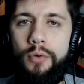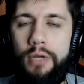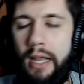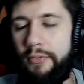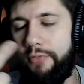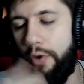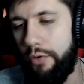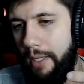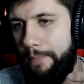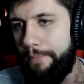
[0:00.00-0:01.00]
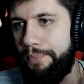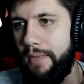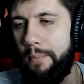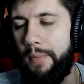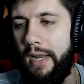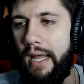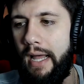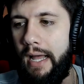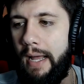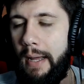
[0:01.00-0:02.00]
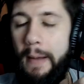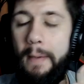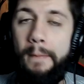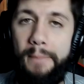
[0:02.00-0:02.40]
quando ela volta pra,